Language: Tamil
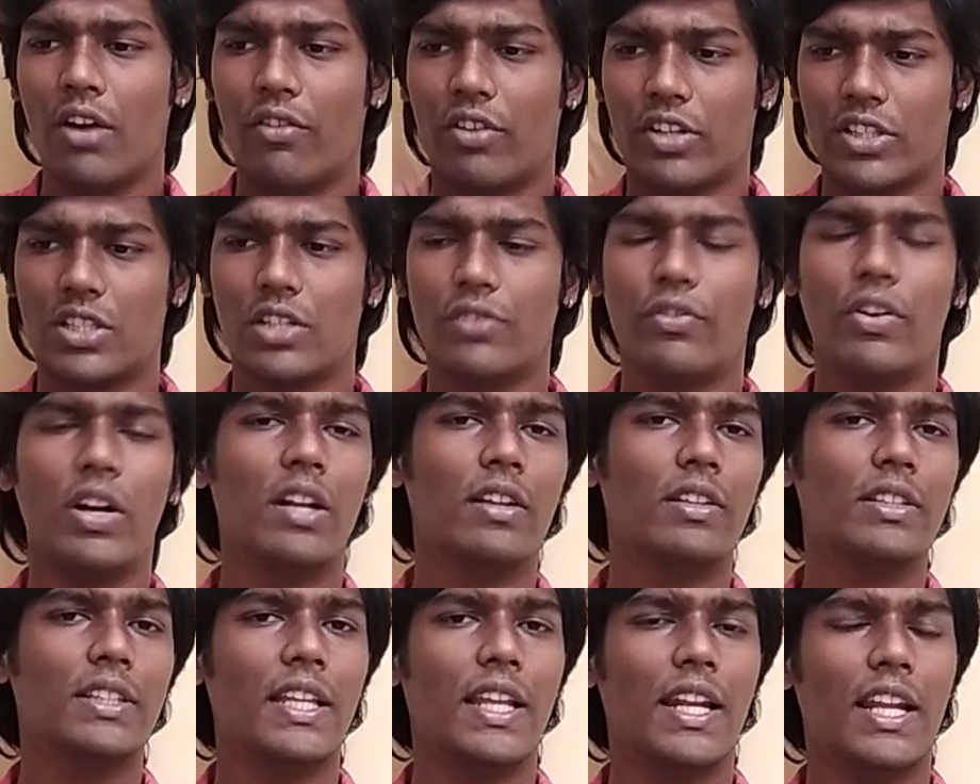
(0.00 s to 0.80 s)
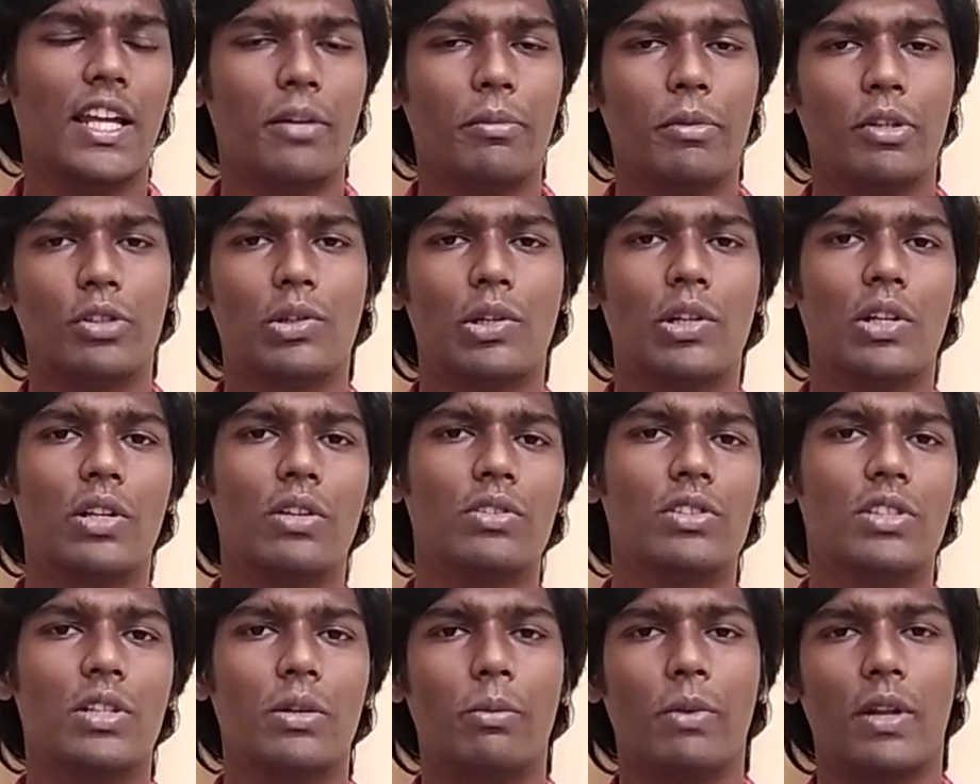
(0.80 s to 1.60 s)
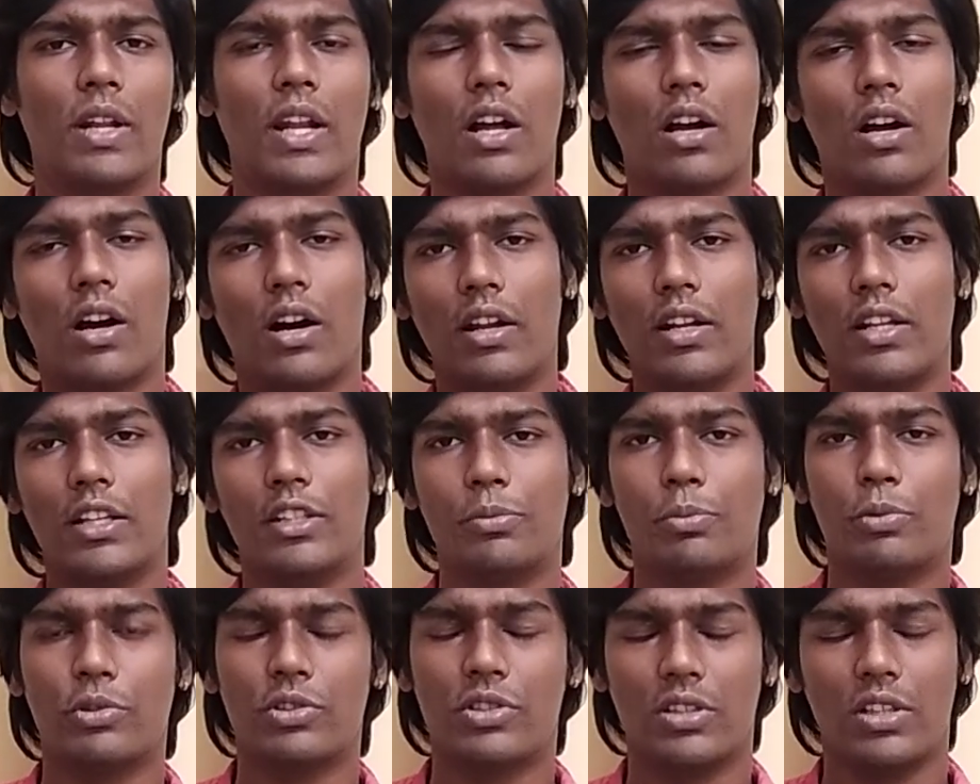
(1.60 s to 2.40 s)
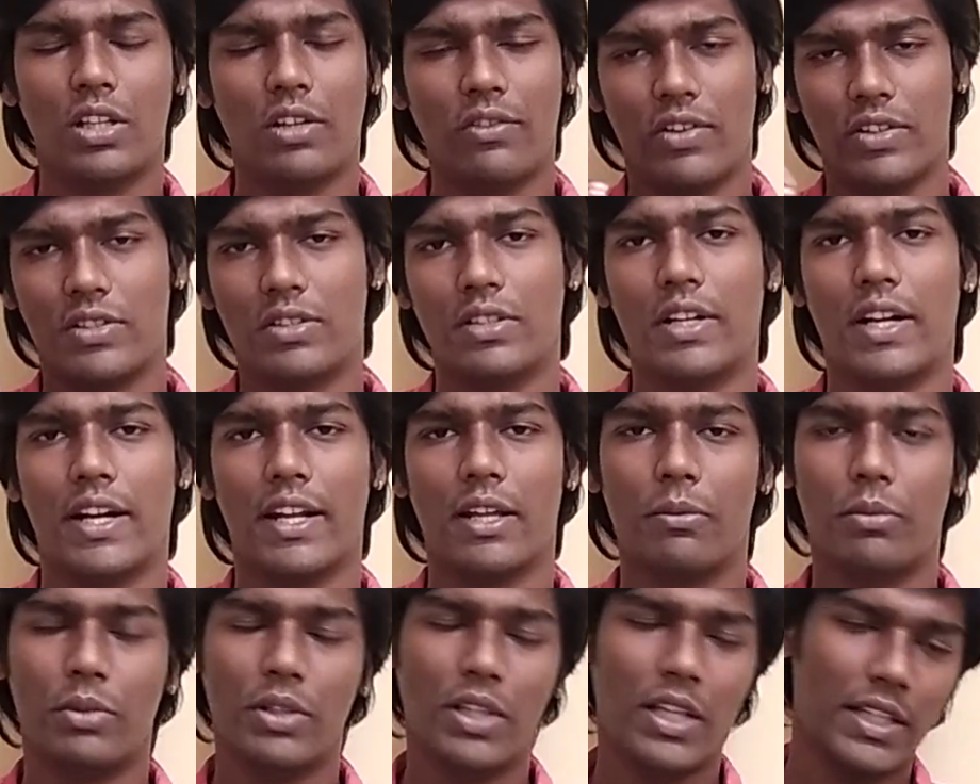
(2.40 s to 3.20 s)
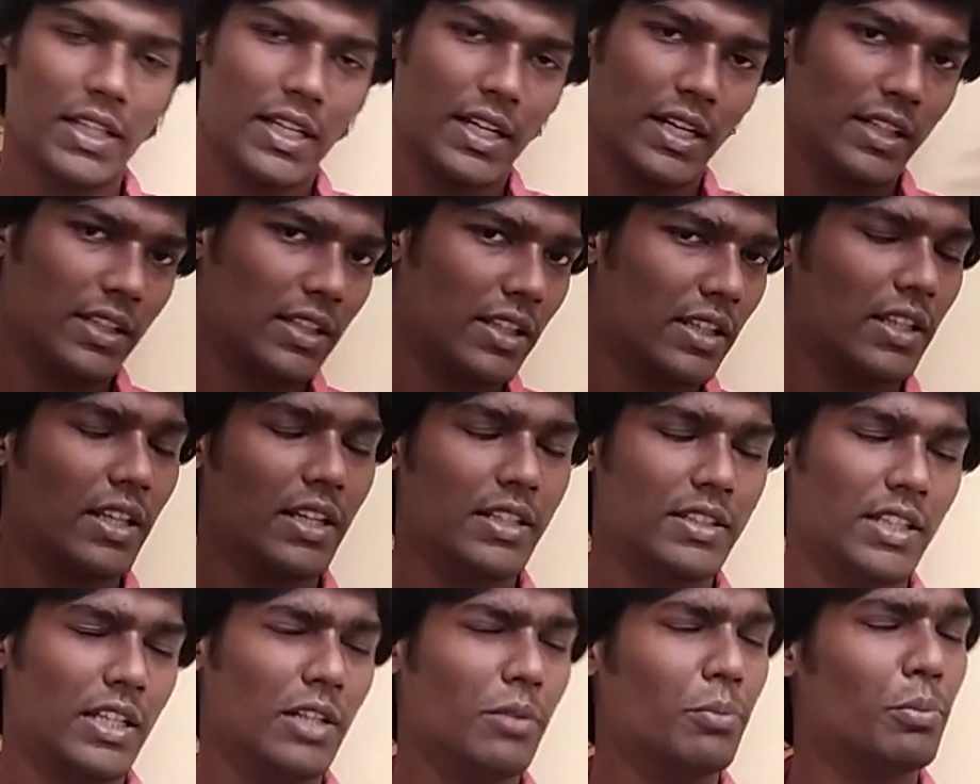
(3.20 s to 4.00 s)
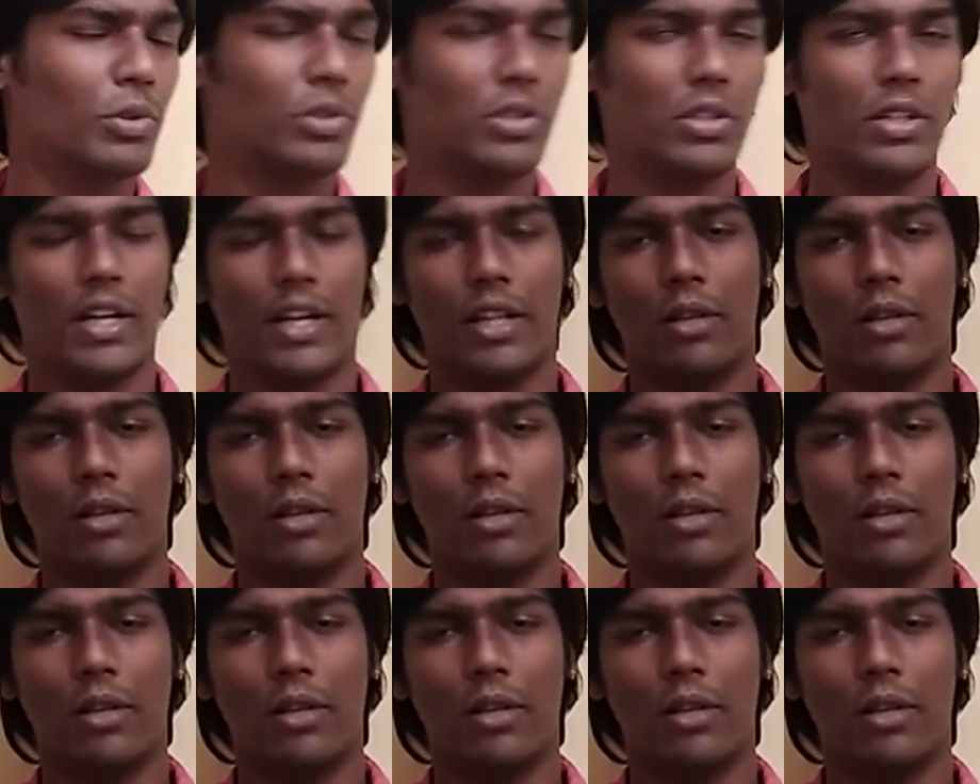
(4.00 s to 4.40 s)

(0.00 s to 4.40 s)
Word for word: ஃபர்ஸ்ட் ஆஃப் ஆல் வந்து எல்லாருமே சொல்கிற விஷயம் என்னன்னா காலேஜ் போர்ஷன் தான் ஃபஸ்ட்டு நடக்கும்போது அதுக்கு அடுத்தது தான் ஜெயில் போர்ஷன்